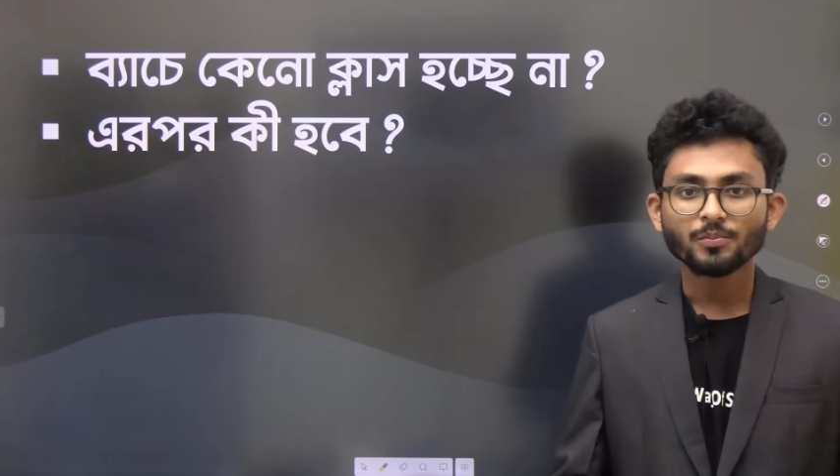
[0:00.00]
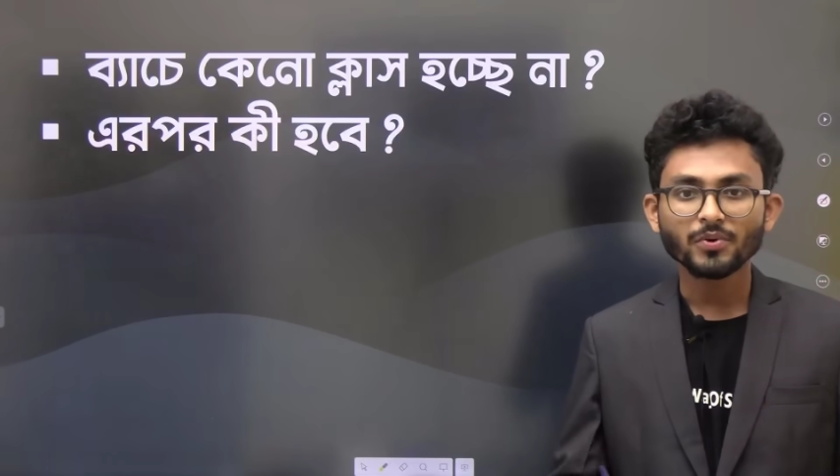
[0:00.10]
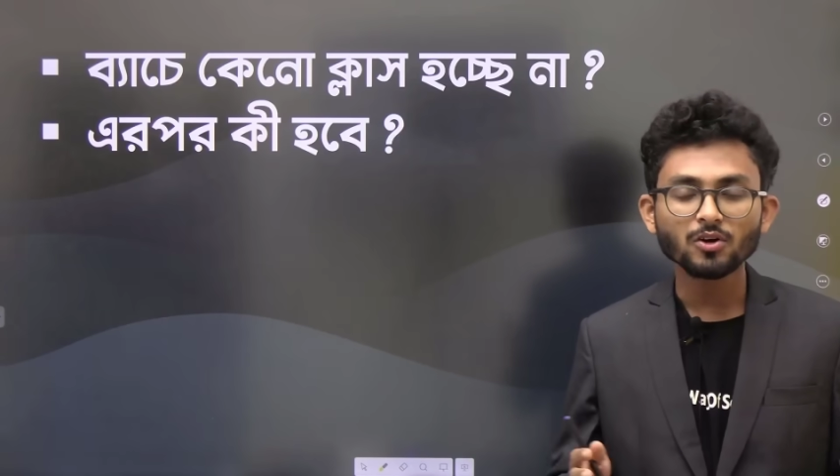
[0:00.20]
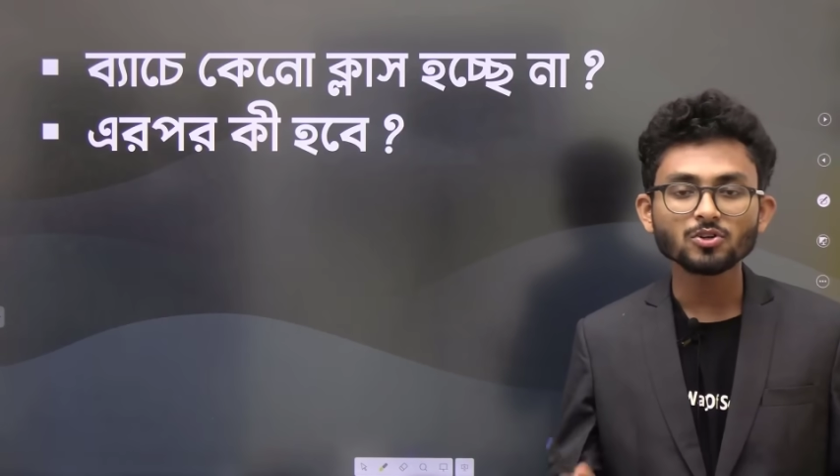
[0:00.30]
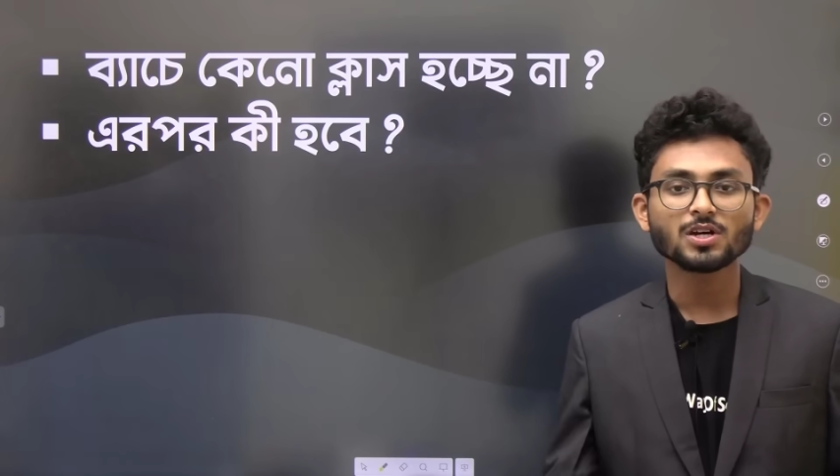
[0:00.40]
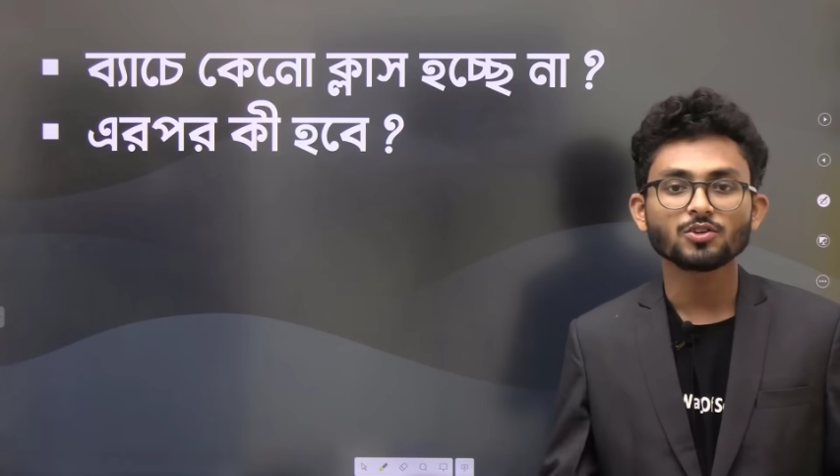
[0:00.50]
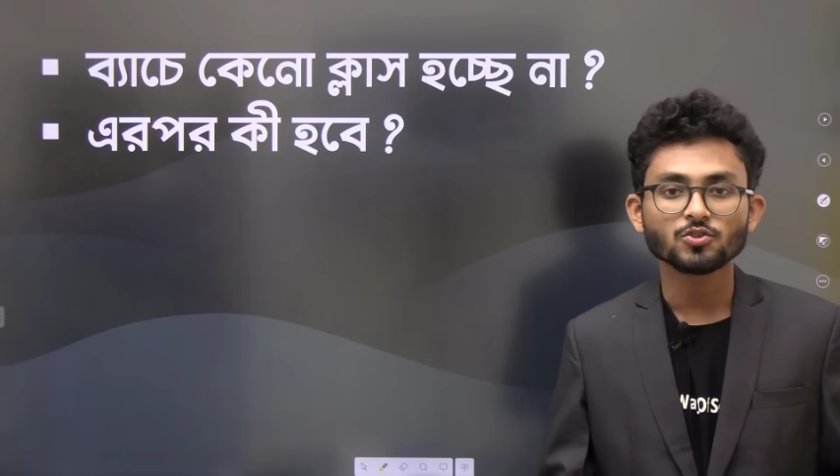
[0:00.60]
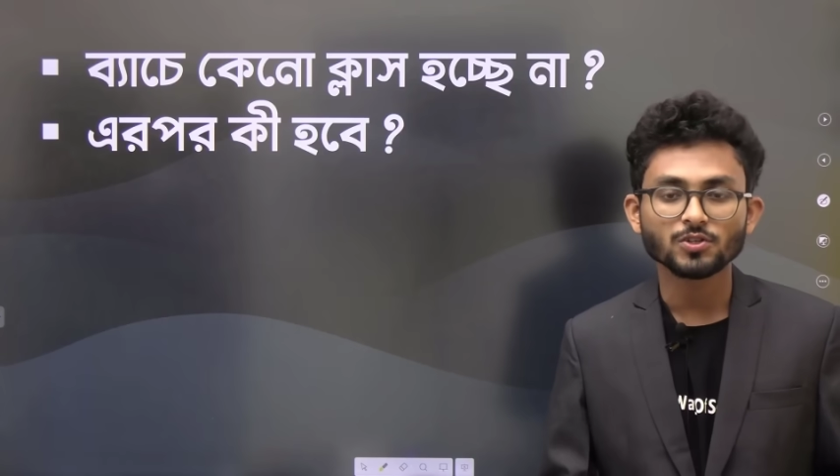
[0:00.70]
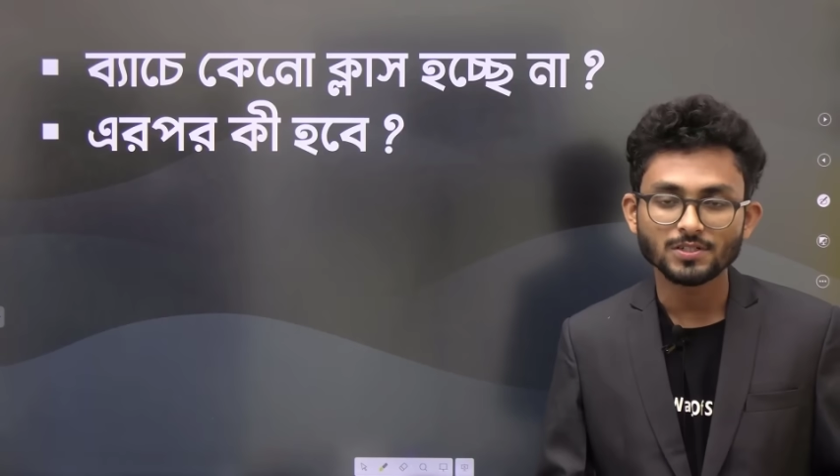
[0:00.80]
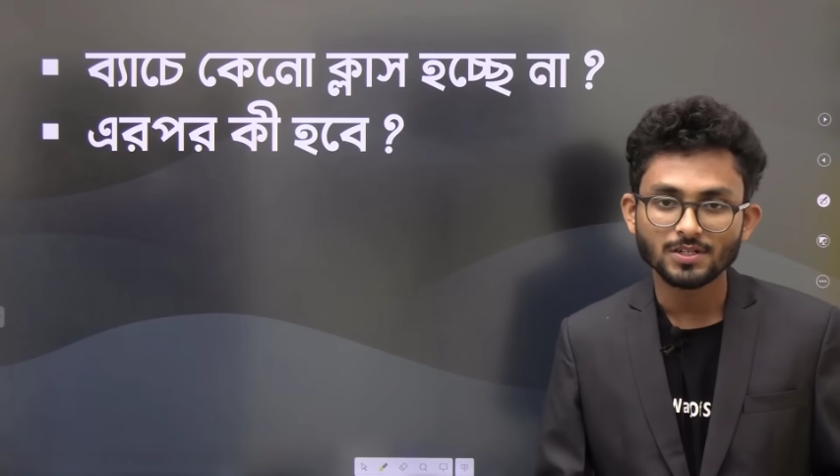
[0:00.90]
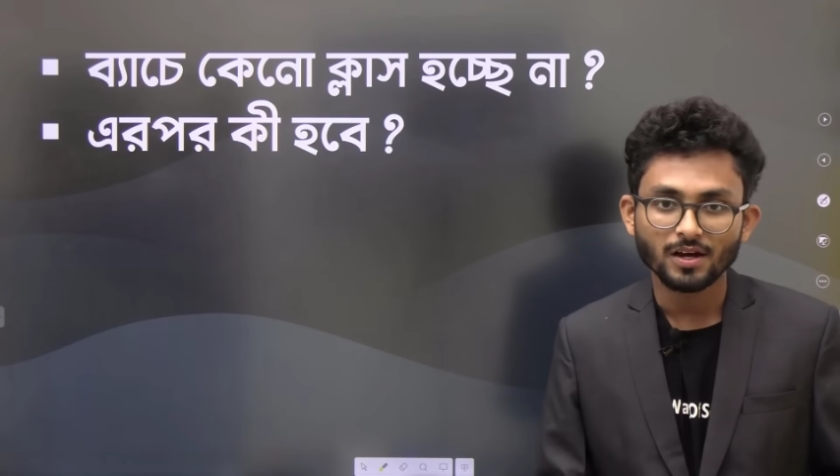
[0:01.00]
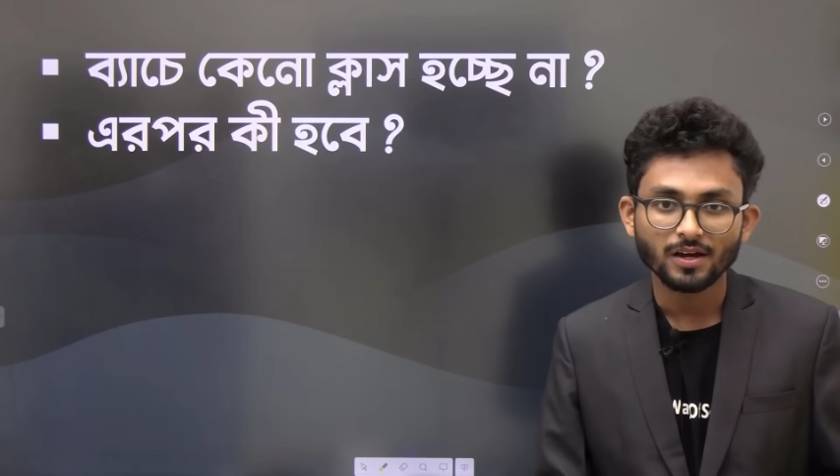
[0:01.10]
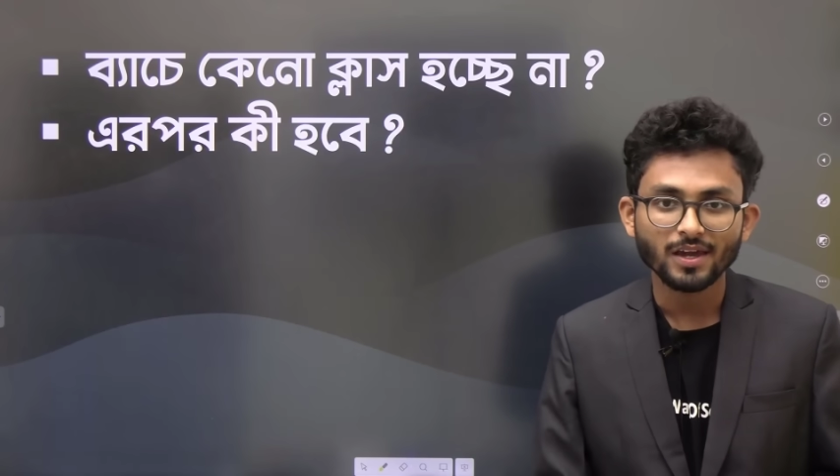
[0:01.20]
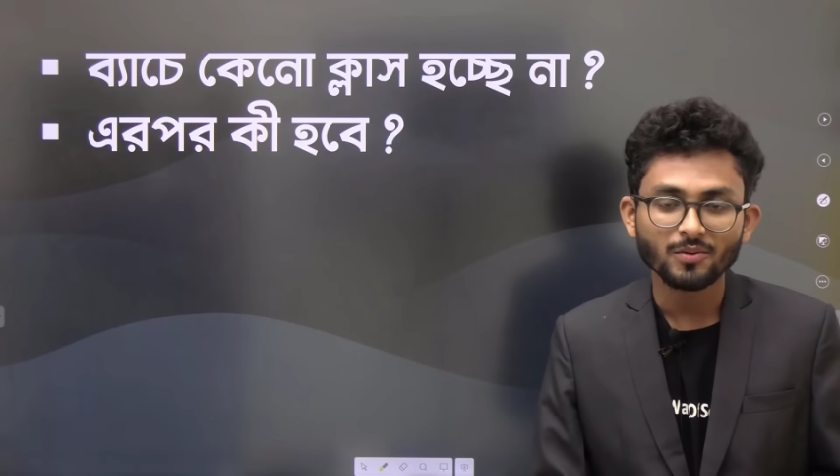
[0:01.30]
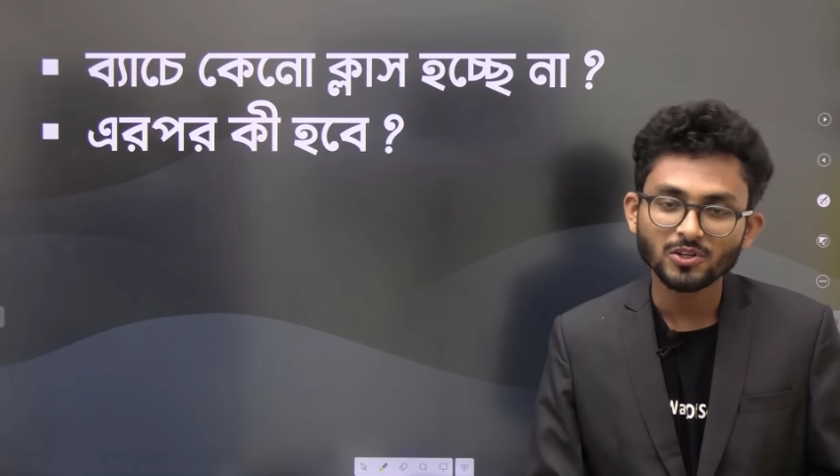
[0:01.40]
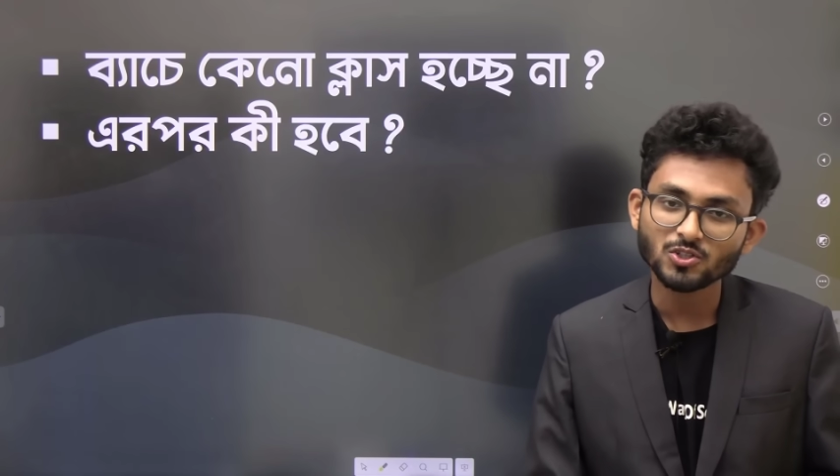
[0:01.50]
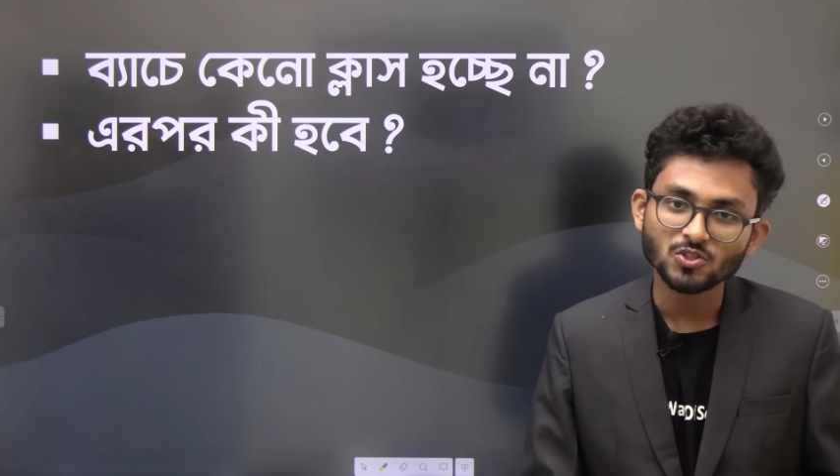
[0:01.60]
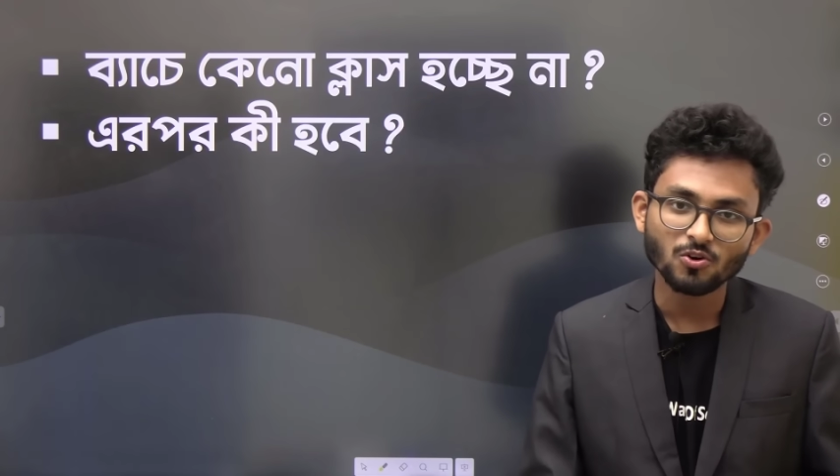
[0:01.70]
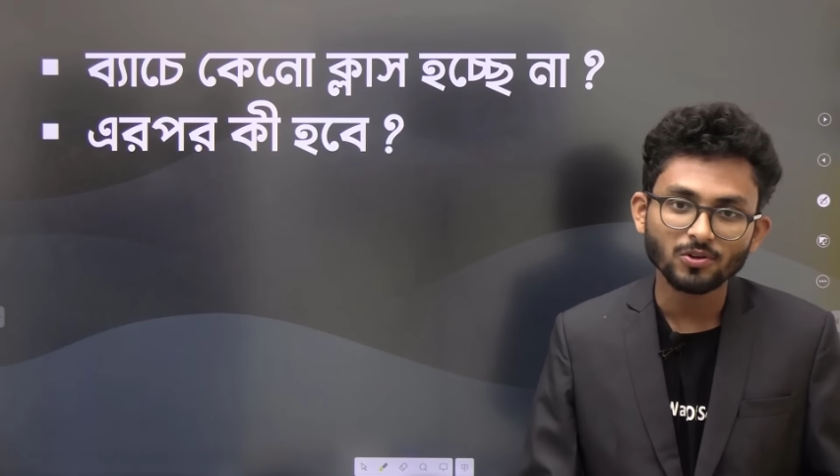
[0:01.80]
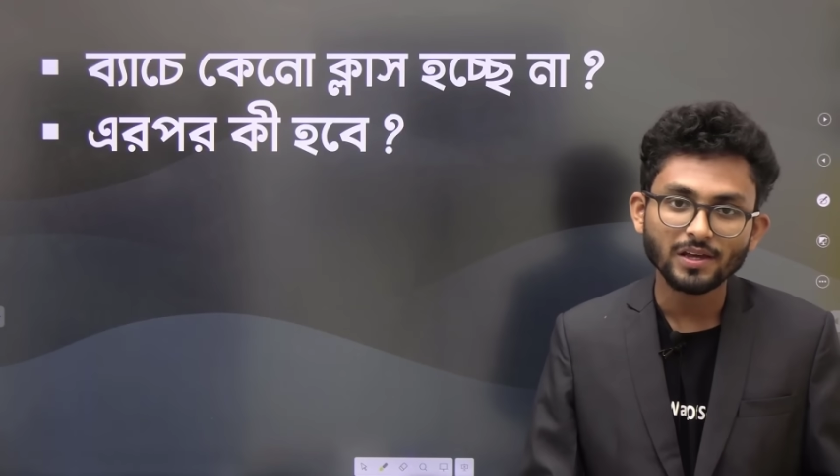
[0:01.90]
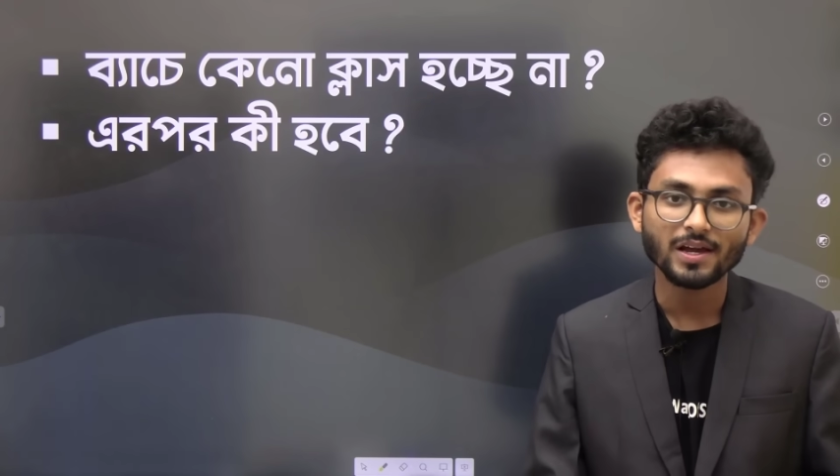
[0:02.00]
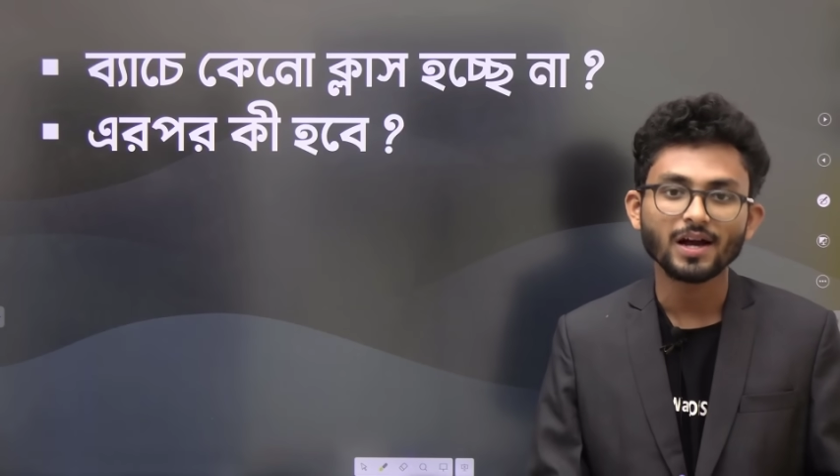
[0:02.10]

প্রিয় ছাত্রছাত্রীরা কেমন আছো সকলে